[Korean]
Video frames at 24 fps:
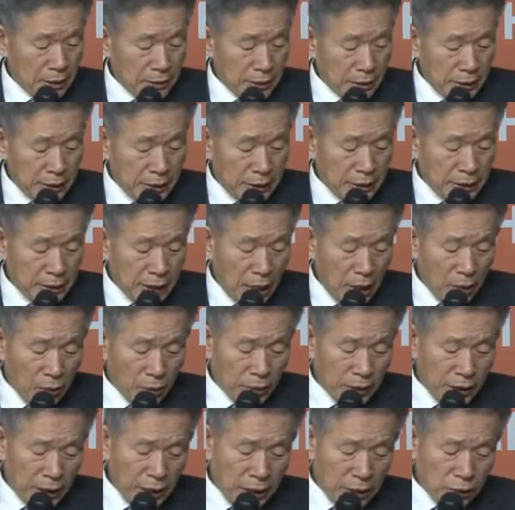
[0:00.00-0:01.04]
그러니
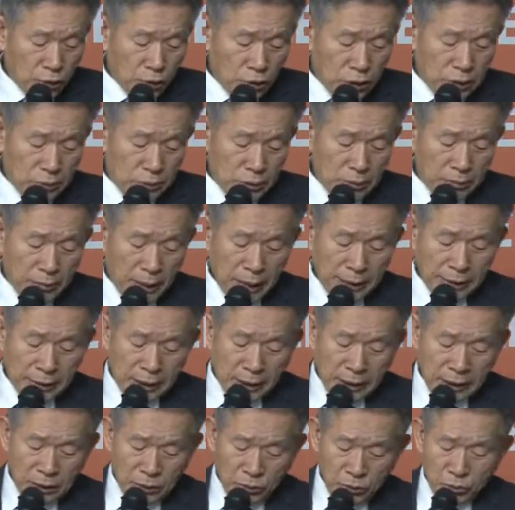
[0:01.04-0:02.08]
사울이 예수님을
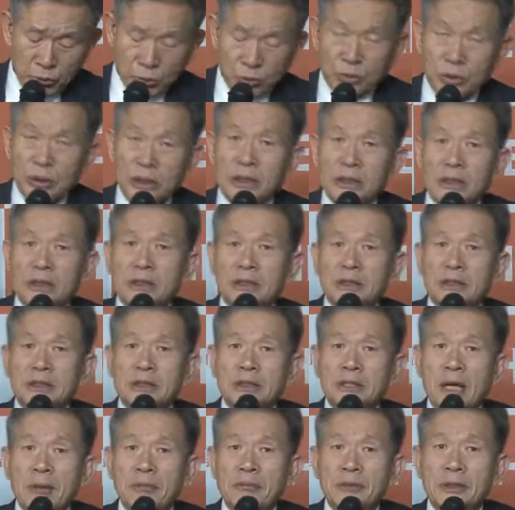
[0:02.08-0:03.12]
만난 이후
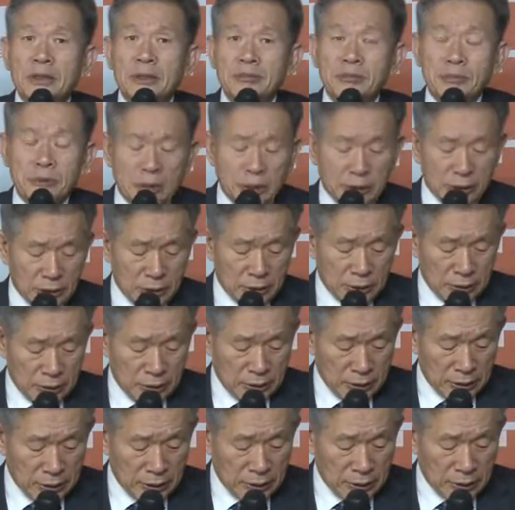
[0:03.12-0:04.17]
30년
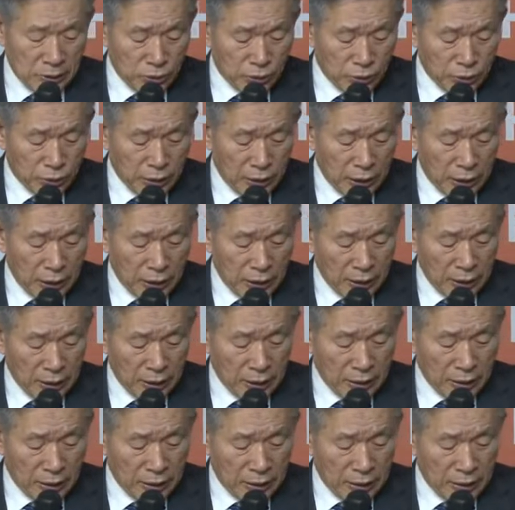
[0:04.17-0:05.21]

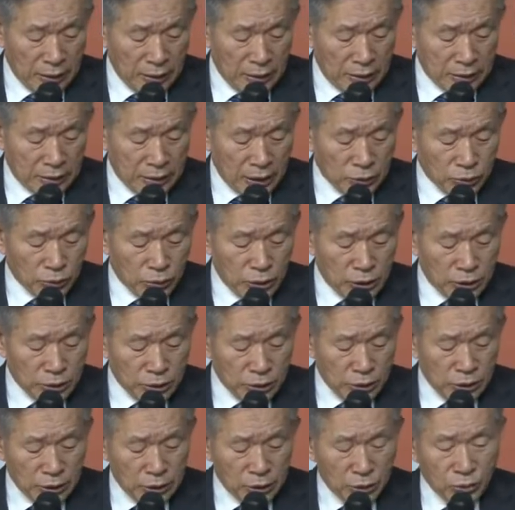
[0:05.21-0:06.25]
이후에
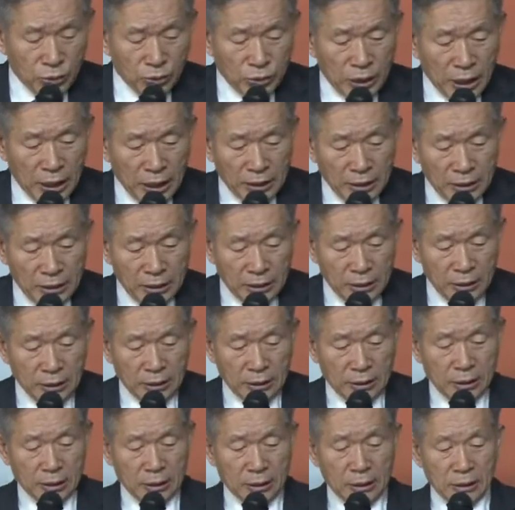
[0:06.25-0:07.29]
사도행전을
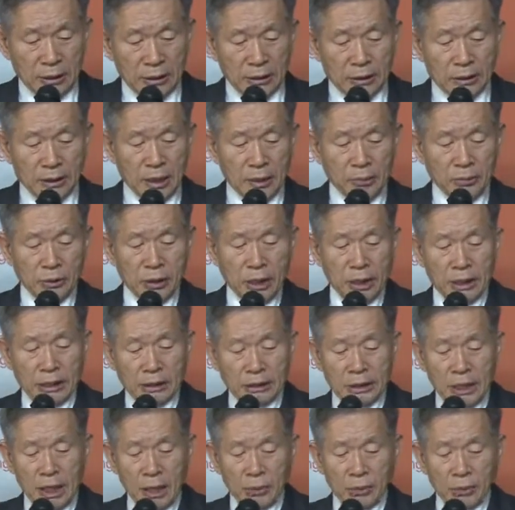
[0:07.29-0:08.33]
기록했기
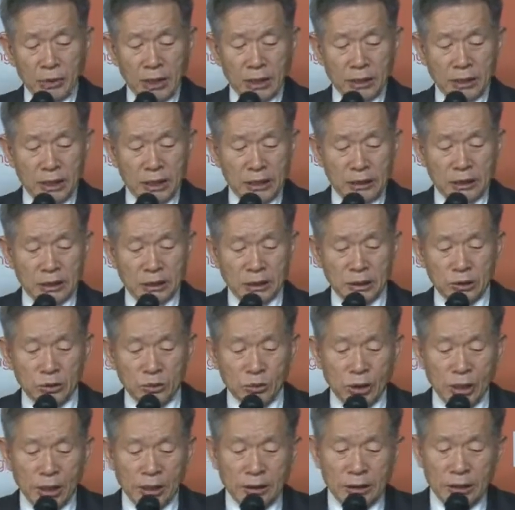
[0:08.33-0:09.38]
때문에 사울에 대해서
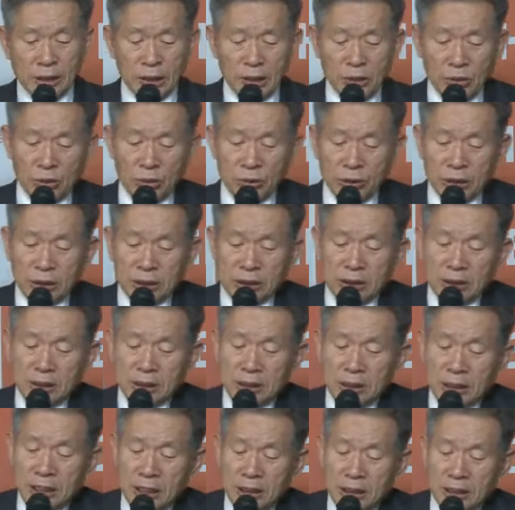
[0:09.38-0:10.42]
기록한 내용이
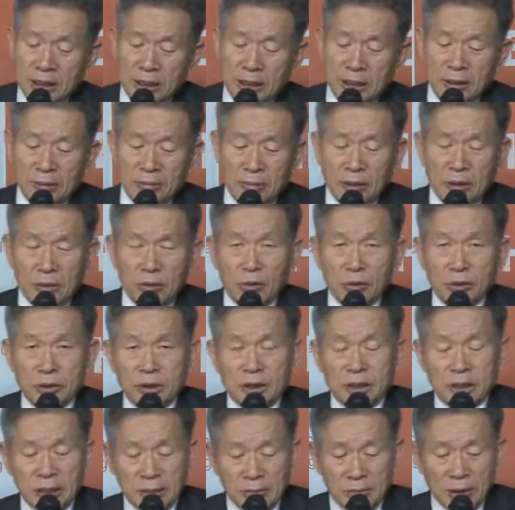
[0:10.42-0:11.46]

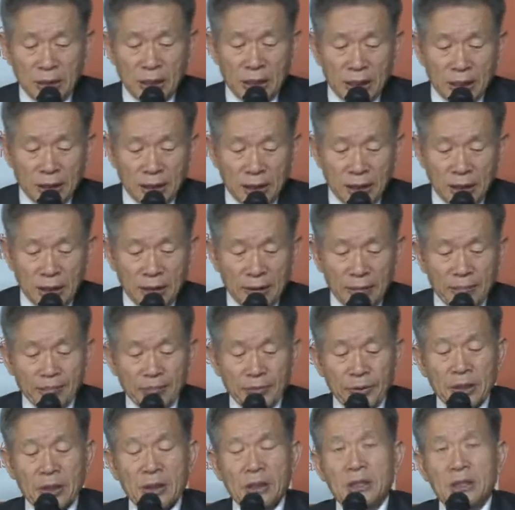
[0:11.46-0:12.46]
시간대별로 치밀하게